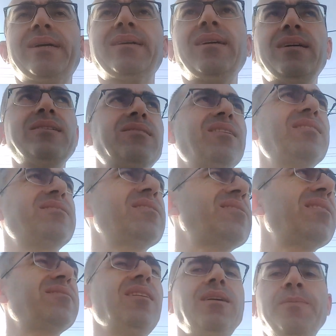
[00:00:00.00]
yani taze
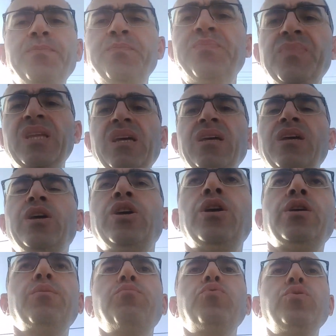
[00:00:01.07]
taze
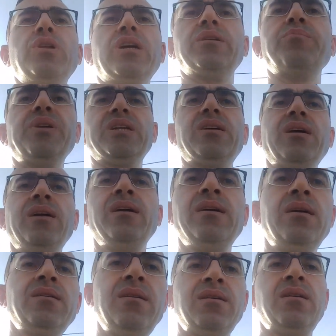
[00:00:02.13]
bunları bir
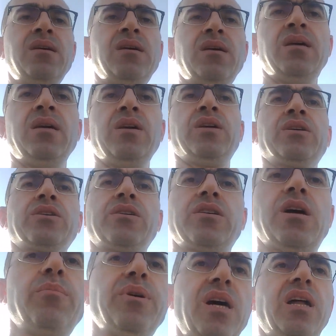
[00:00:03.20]

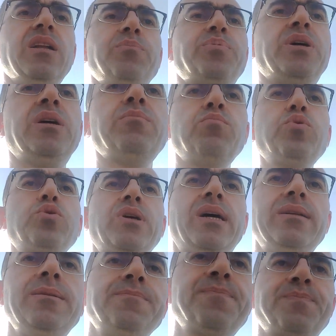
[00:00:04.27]
kaba alıp
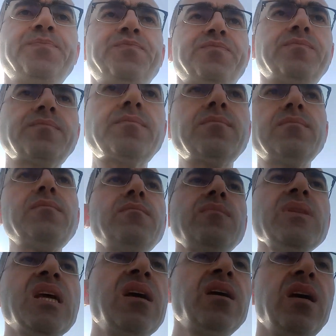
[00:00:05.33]
buradan
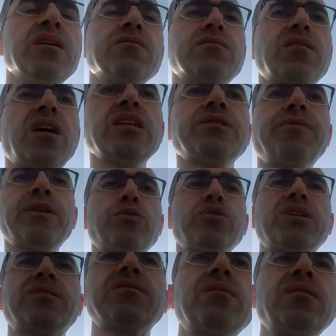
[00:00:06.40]
transfer
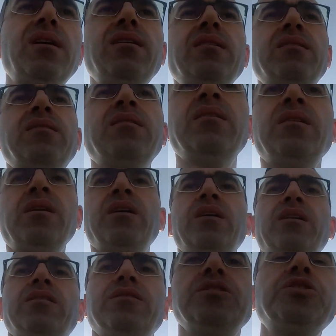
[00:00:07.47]
odasında
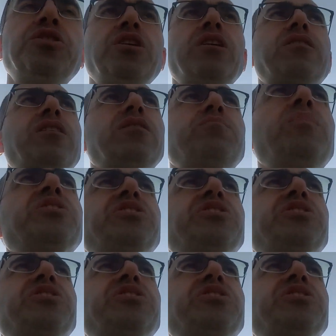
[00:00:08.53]
içine katma